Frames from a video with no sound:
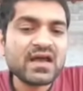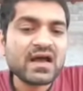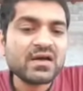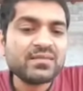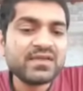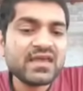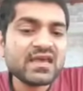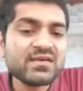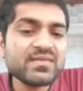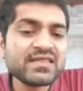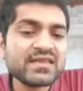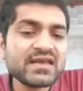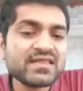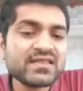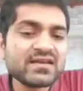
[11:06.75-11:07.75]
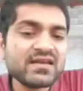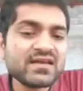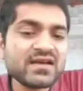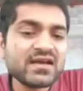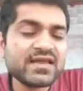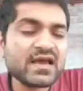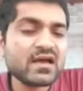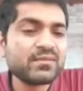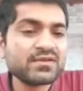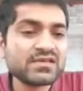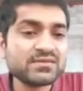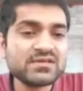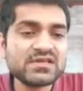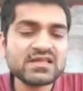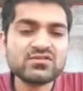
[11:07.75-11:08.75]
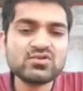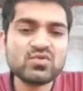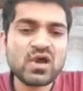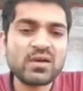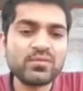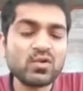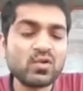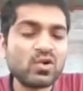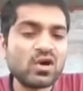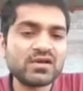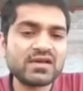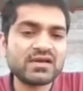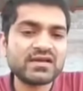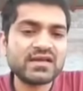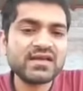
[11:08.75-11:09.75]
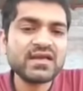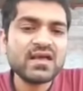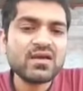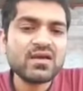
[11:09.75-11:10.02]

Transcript: अब एक बात याद रखिएगा यहाँ पर सबसे ज़्यादा जो आपको गौर करना है